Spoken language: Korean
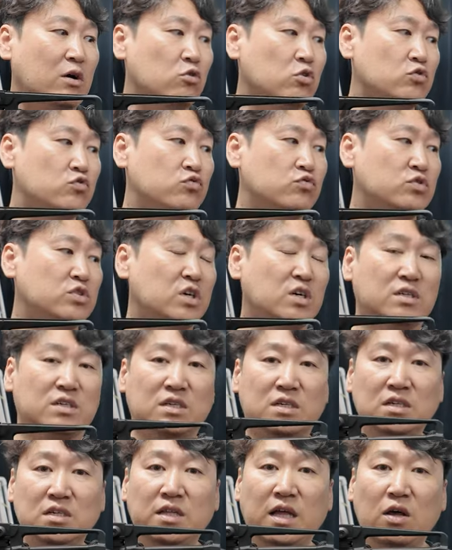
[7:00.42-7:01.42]
마루이 순정
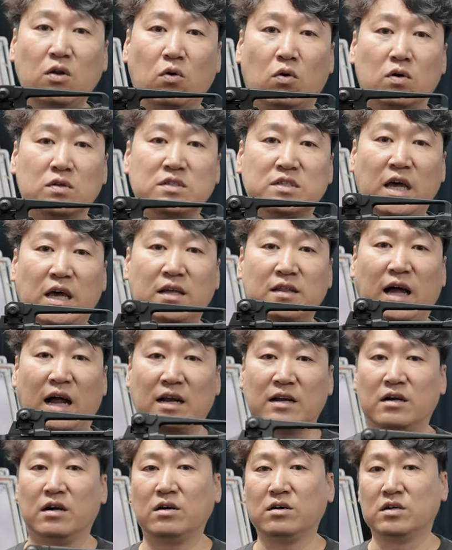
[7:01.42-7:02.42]
그대로
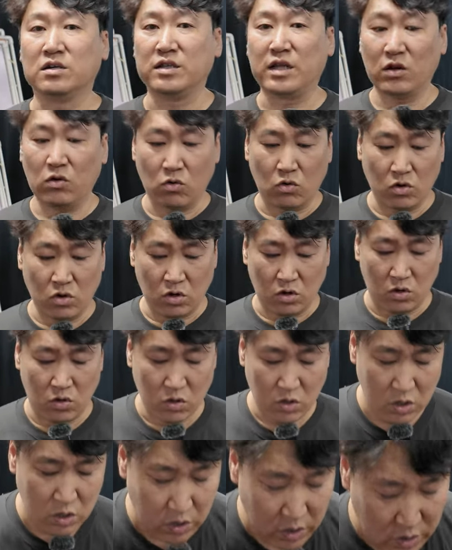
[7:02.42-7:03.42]
쌩날것 그대로고요.